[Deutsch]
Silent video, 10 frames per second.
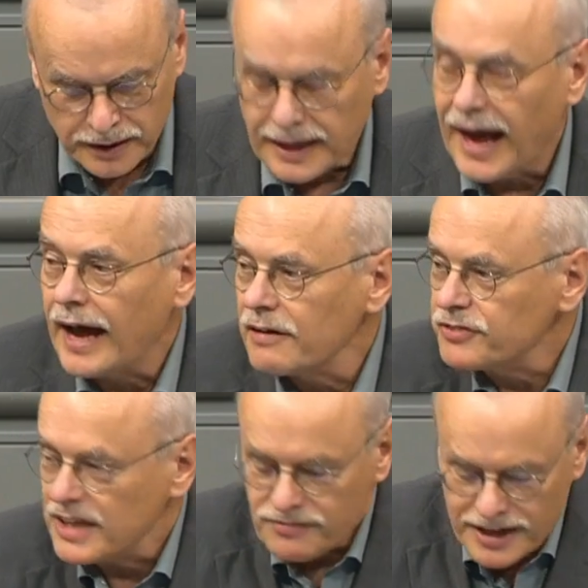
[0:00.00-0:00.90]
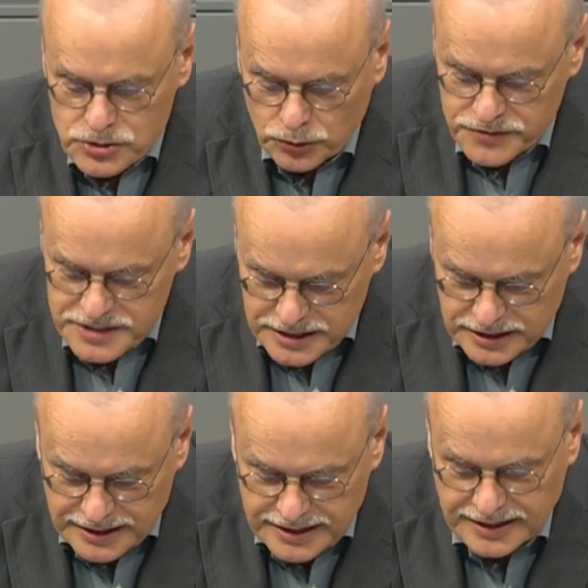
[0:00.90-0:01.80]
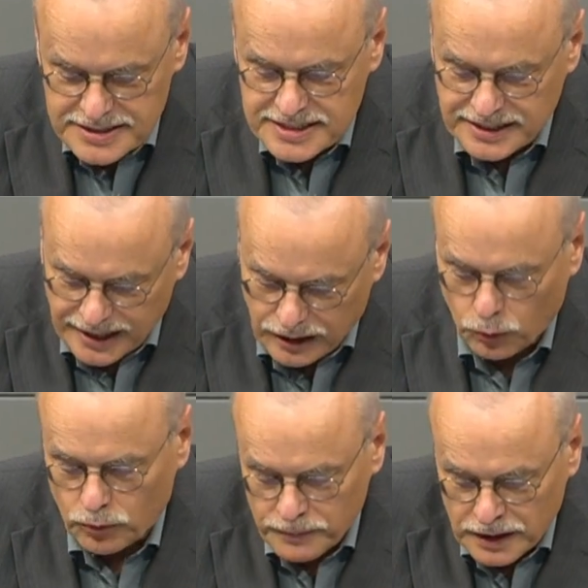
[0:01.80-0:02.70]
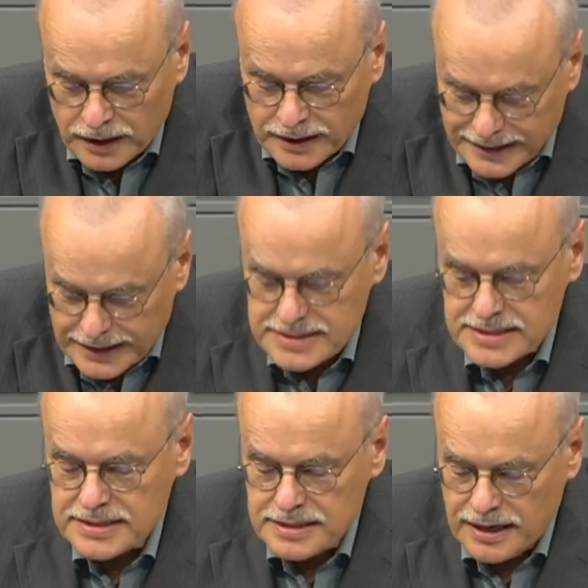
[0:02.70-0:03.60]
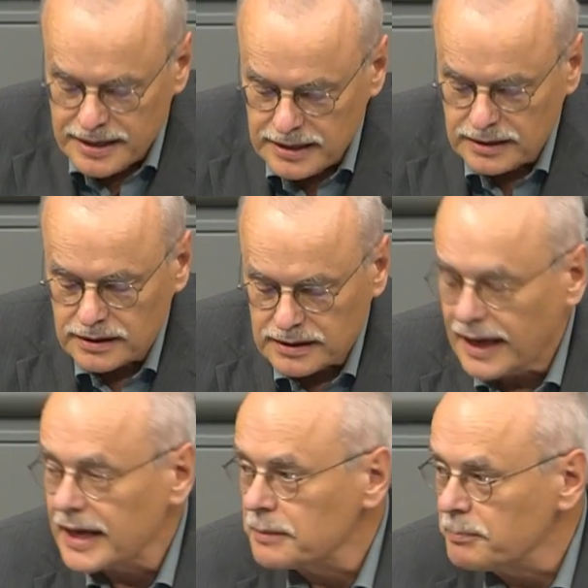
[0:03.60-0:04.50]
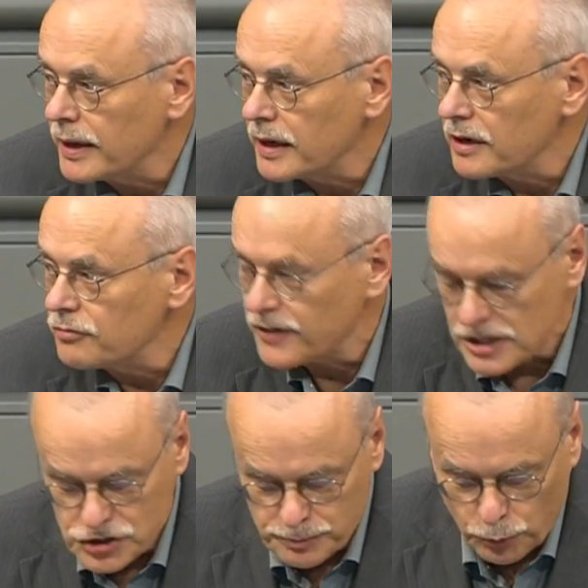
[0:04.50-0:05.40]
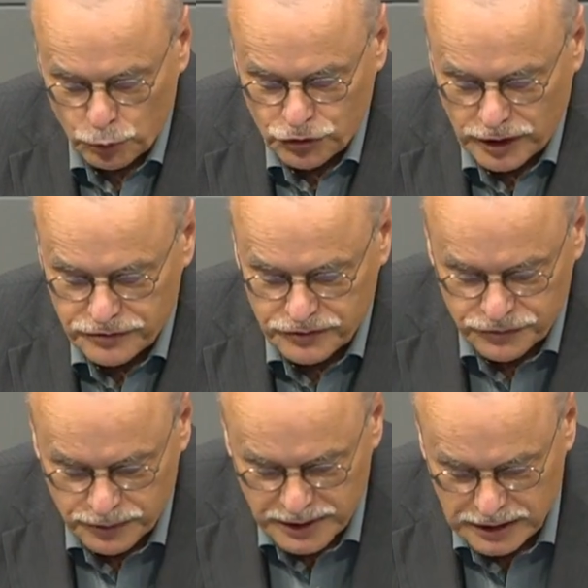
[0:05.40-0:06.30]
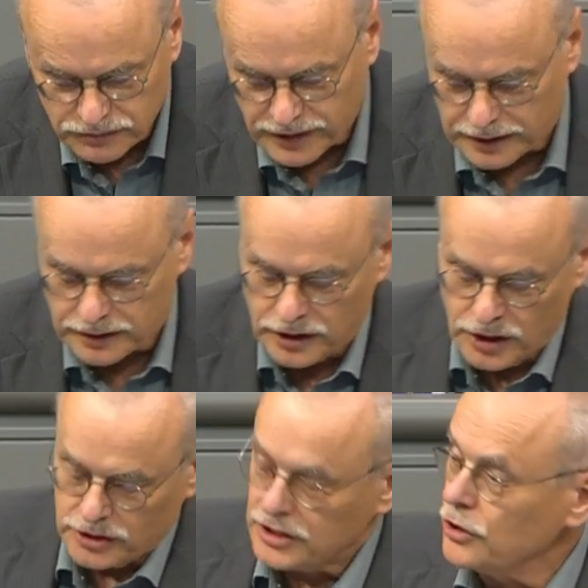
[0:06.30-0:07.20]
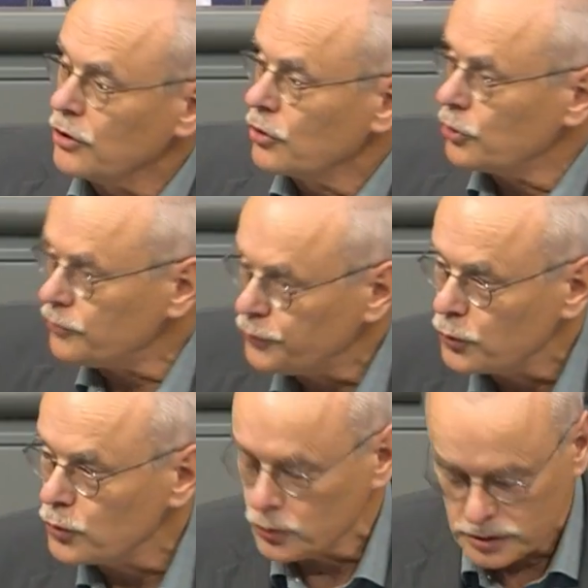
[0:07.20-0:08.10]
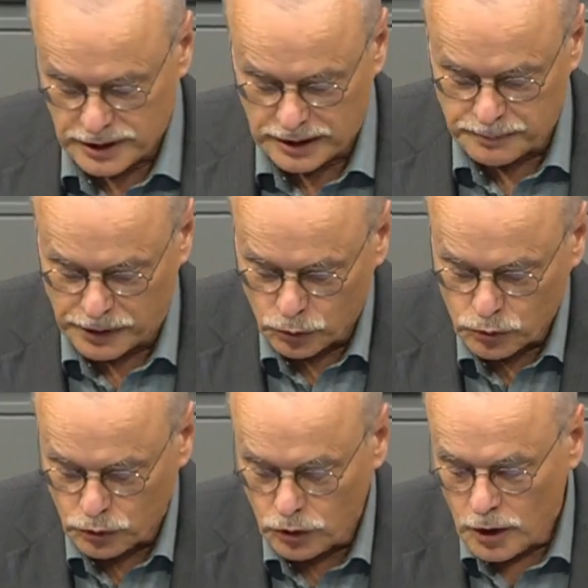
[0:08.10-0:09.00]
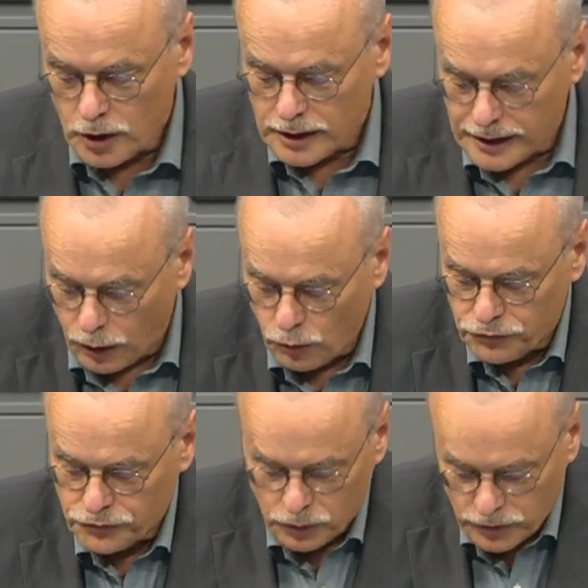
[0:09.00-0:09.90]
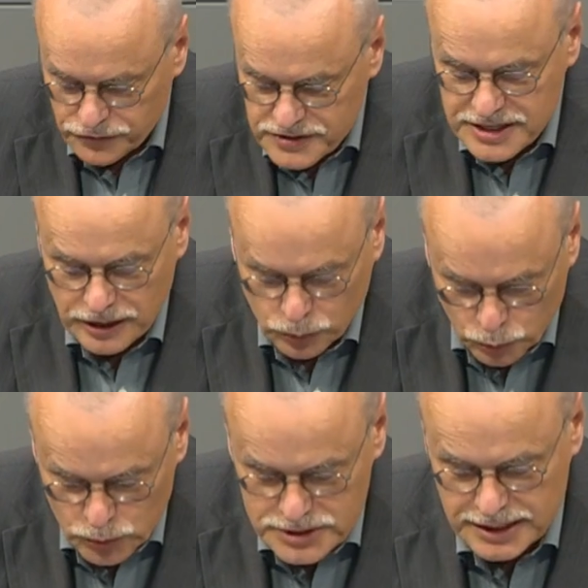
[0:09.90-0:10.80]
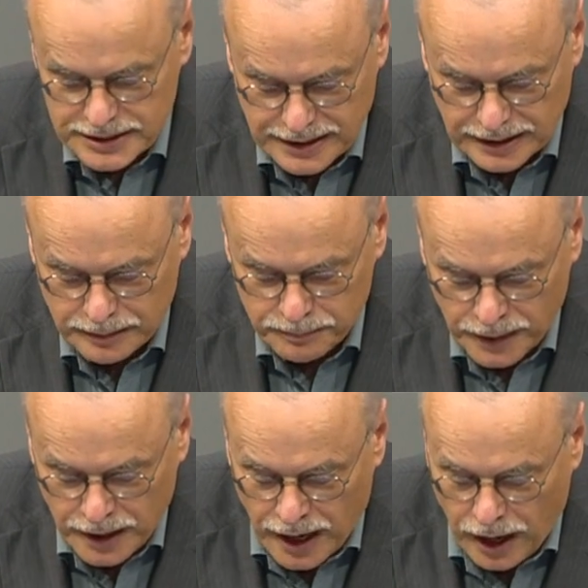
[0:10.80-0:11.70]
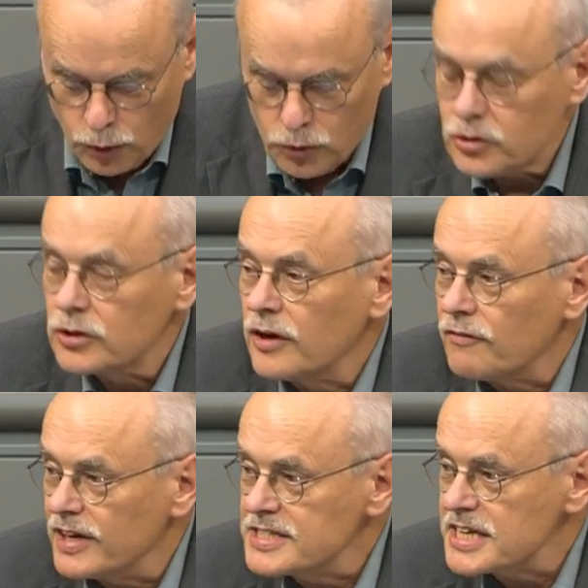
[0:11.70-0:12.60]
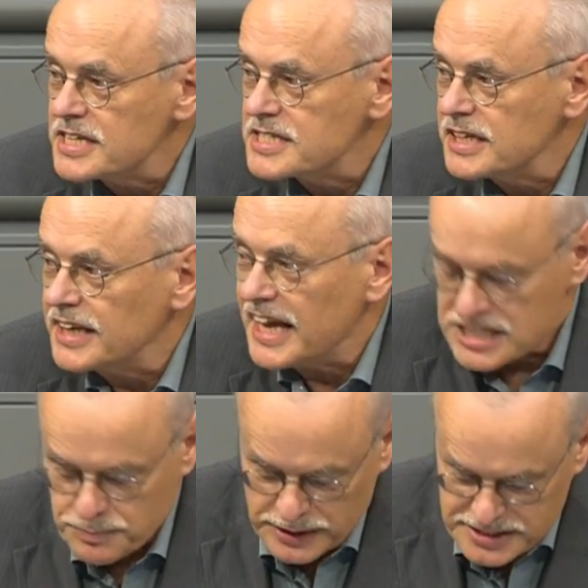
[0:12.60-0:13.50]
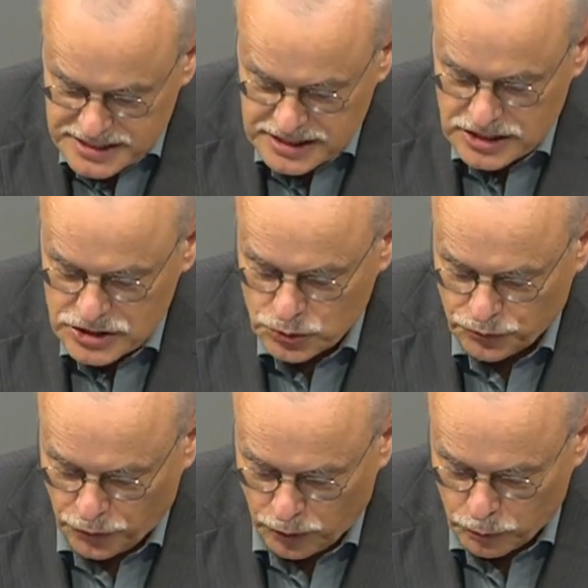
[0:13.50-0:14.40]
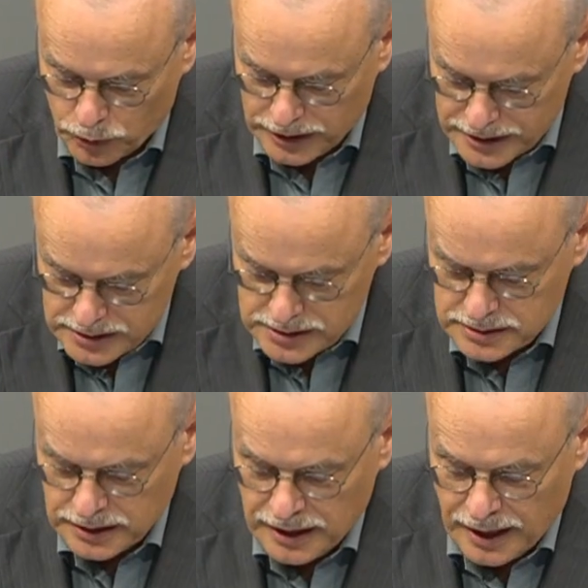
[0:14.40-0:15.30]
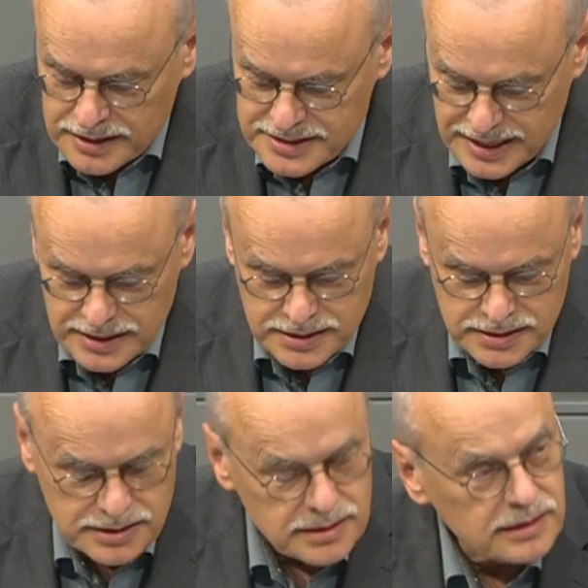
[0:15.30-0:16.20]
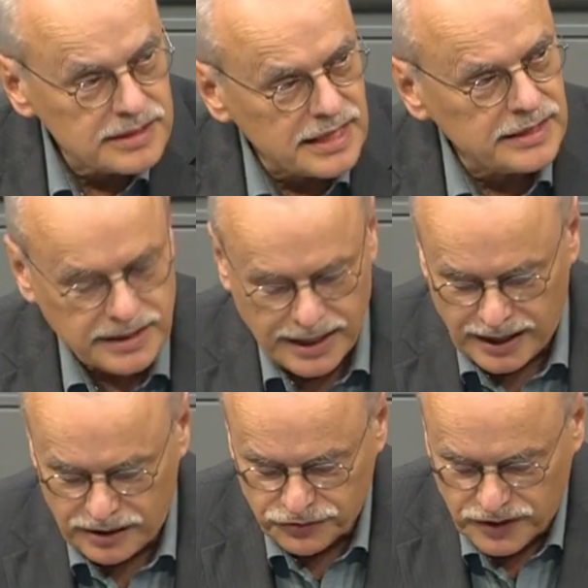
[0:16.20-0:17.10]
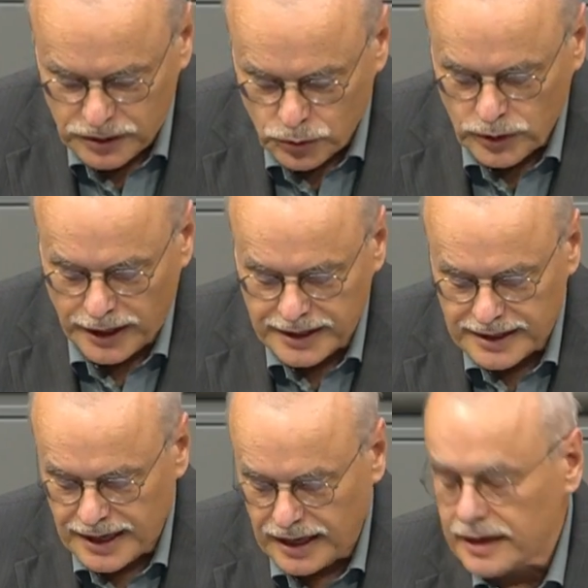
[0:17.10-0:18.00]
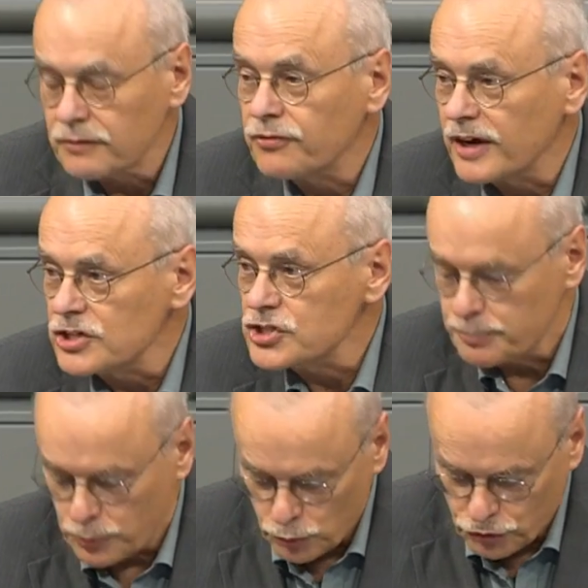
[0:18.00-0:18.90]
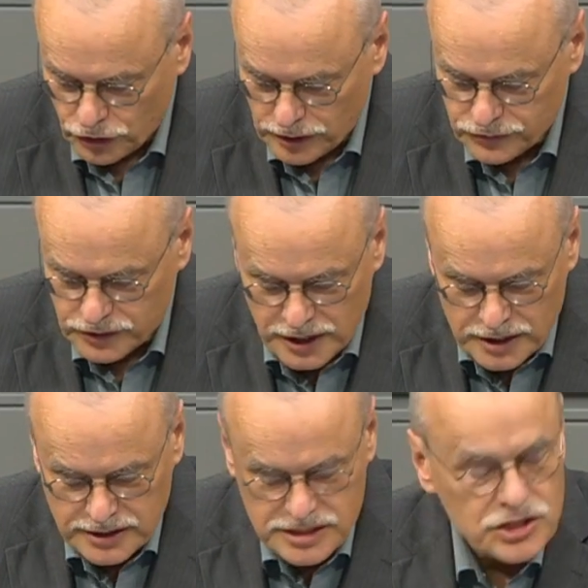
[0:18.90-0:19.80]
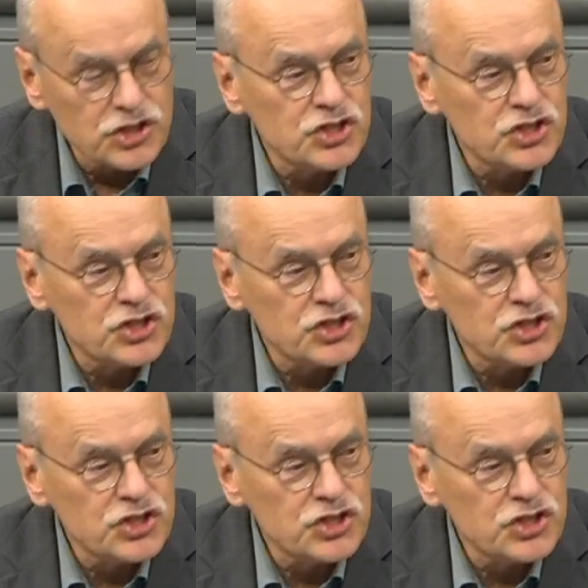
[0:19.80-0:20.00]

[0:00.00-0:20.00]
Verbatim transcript: Die AfD weiß offensichtlich ganz genau, dass hier gleich mehrere falsche Botschaften vermittelt werden. Die Rückführung nach Marokko Lauf läuft sehr gut seit langem. Auch wenn Sie es nicht explizit so formulieren, senden, sendet die AfD doch eine klare falsche Botschaft, dass die